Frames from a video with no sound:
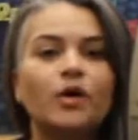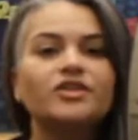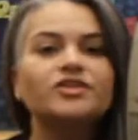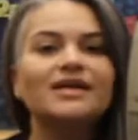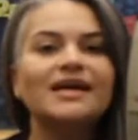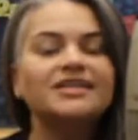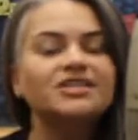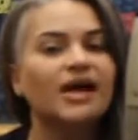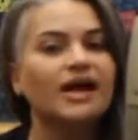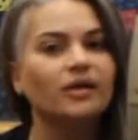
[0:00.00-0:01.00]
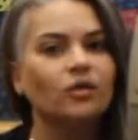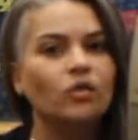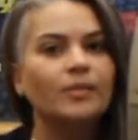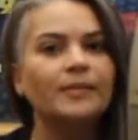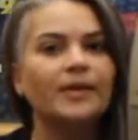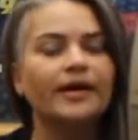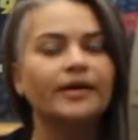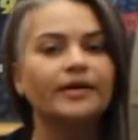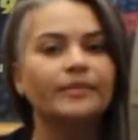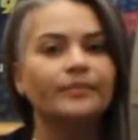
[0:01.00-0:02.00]
pode engajar uma
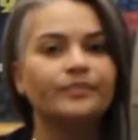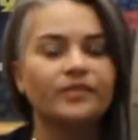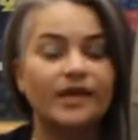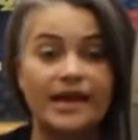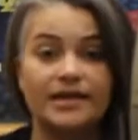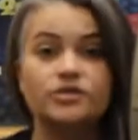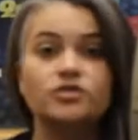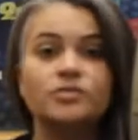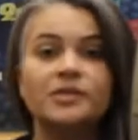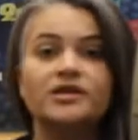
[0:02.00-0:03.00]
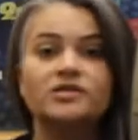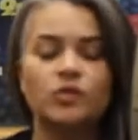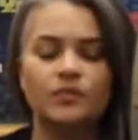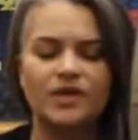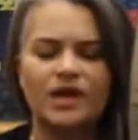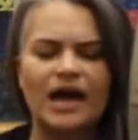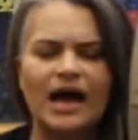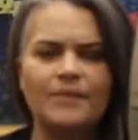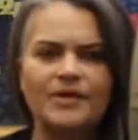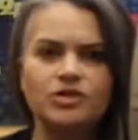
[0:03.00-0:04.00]
marca? É isso mesmo.
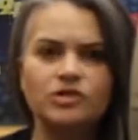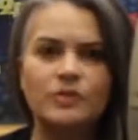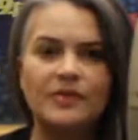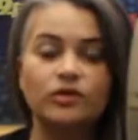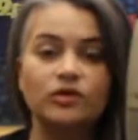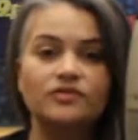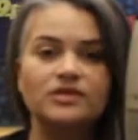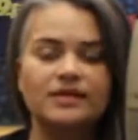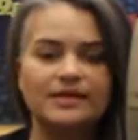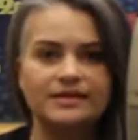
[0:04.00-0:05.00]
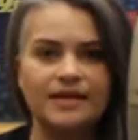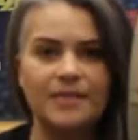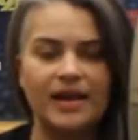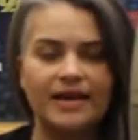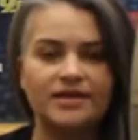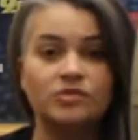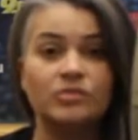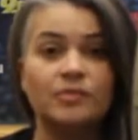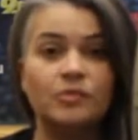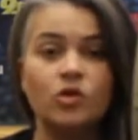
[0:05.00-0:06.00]
A partir do momento que você estabelece
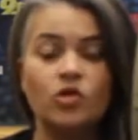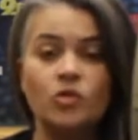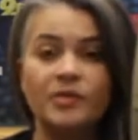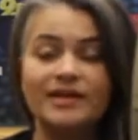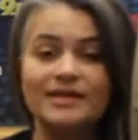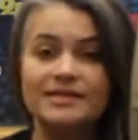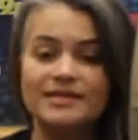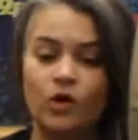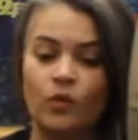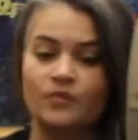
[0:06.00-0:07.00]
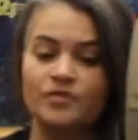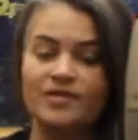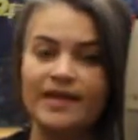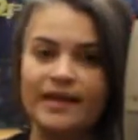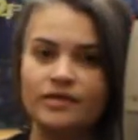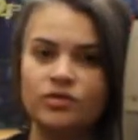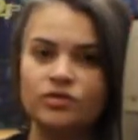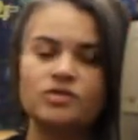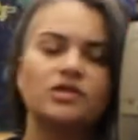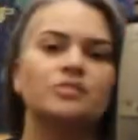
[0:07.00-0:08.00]
uma boa comunicação dentro
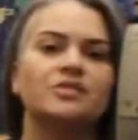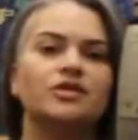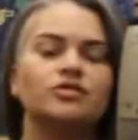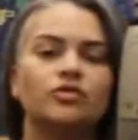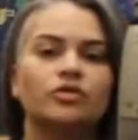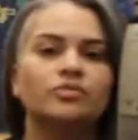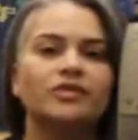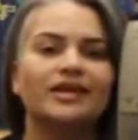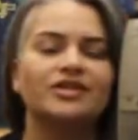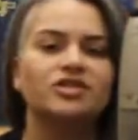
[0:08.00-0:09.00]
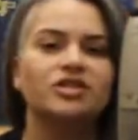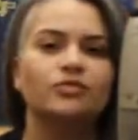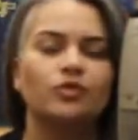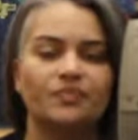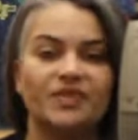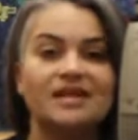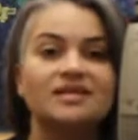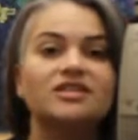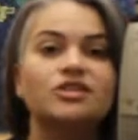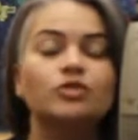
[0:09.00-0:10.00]
do seu ambiente corporativo,
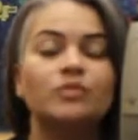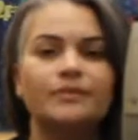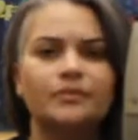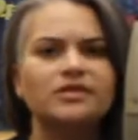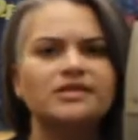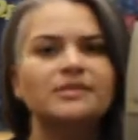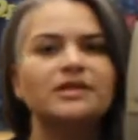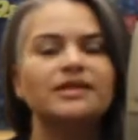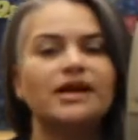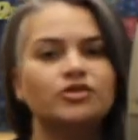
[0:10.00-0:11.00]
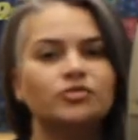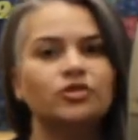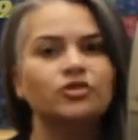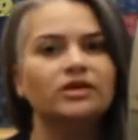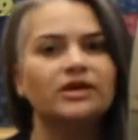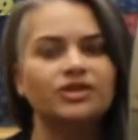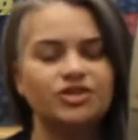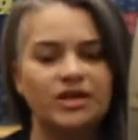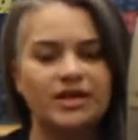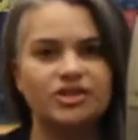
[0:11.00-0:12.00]
existe uma possibilidade muito
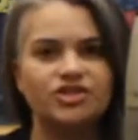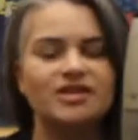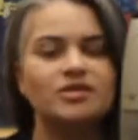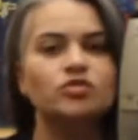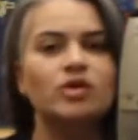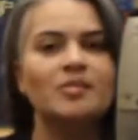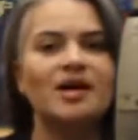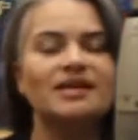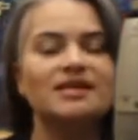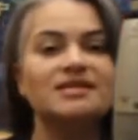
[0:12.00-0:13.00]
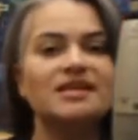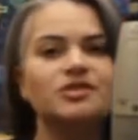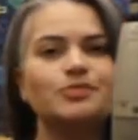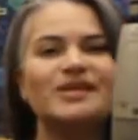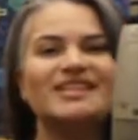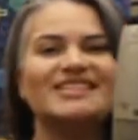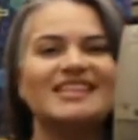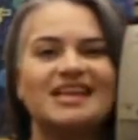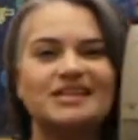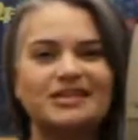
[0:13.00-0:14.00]
grande de a sua marca ser
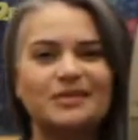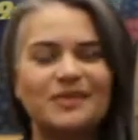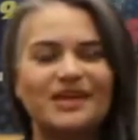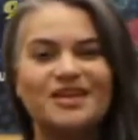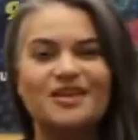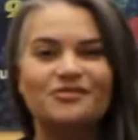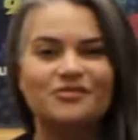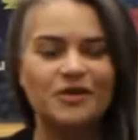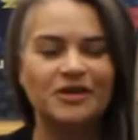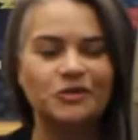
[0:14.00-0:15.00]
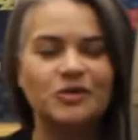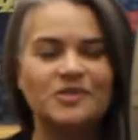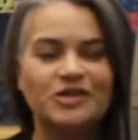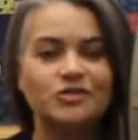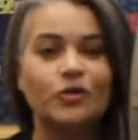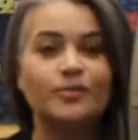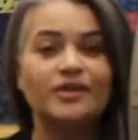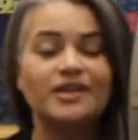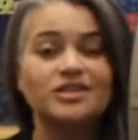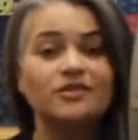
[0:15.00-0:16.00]
expressada também fora do ambiente
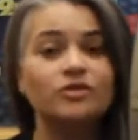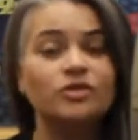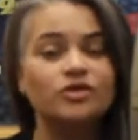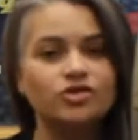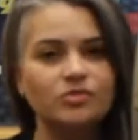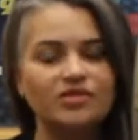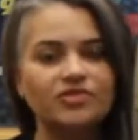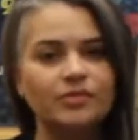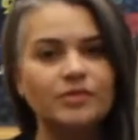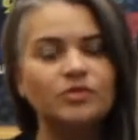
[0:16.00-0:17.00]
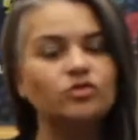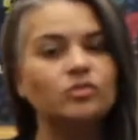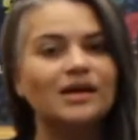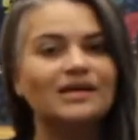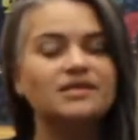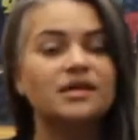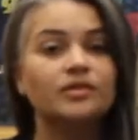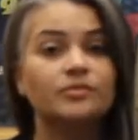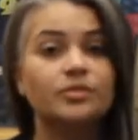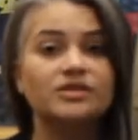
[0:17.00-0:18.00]
corporativo de uma forma muito mais
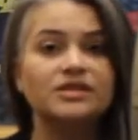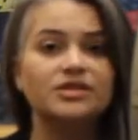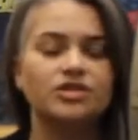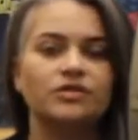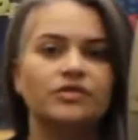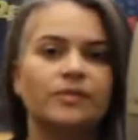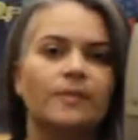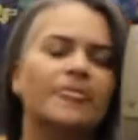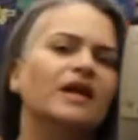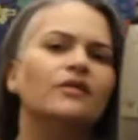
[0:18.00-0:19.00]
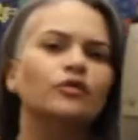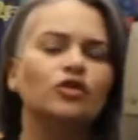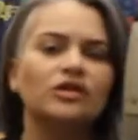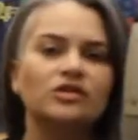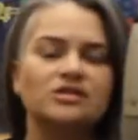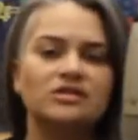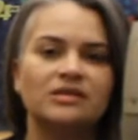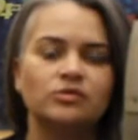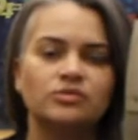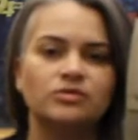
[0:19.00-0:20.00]
positiva. Tudo que nós
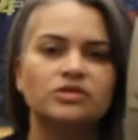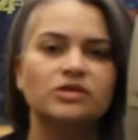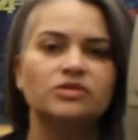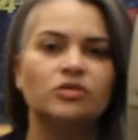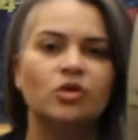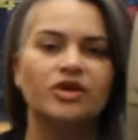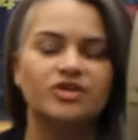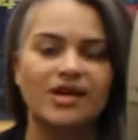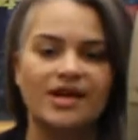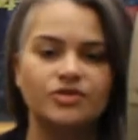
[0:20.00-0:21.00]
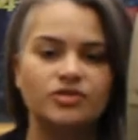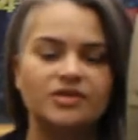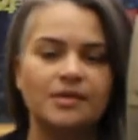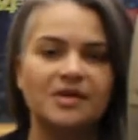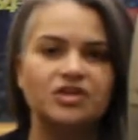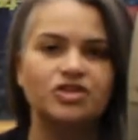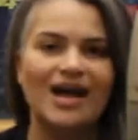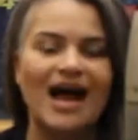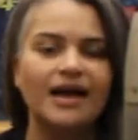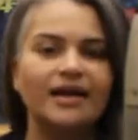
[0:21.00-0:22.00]
estamos buscando hoje é
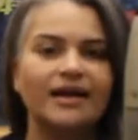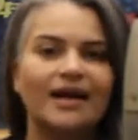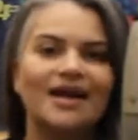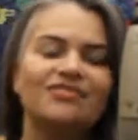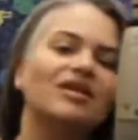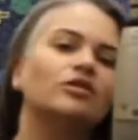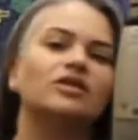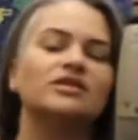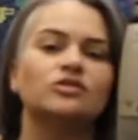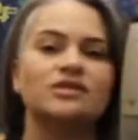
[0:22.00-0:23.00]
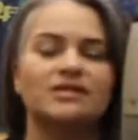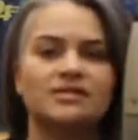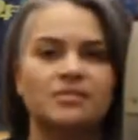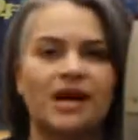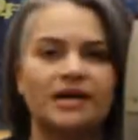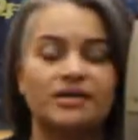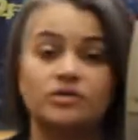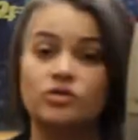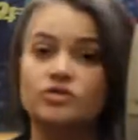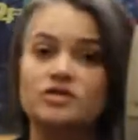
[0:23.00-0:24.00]
justamente agregar valor às nossas
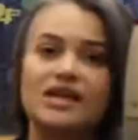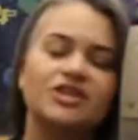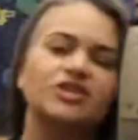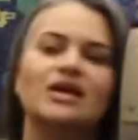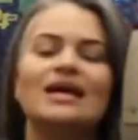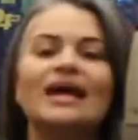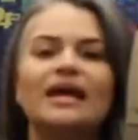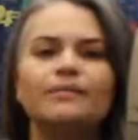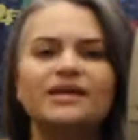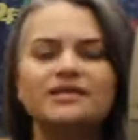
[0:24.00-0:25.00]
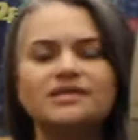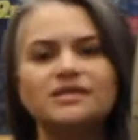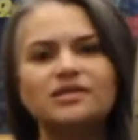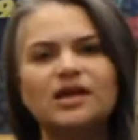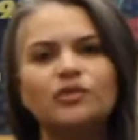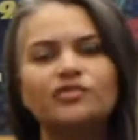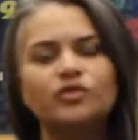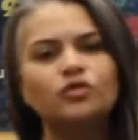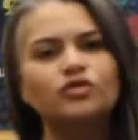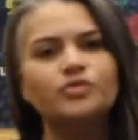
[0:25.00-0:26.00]
marcas, ou seja, empresas que têm um
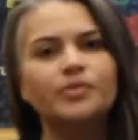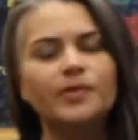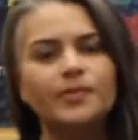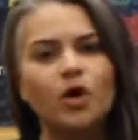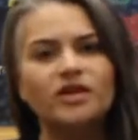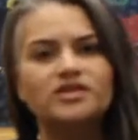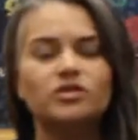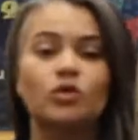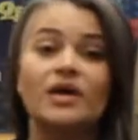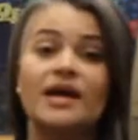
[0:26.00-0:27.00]
fundo de propósito,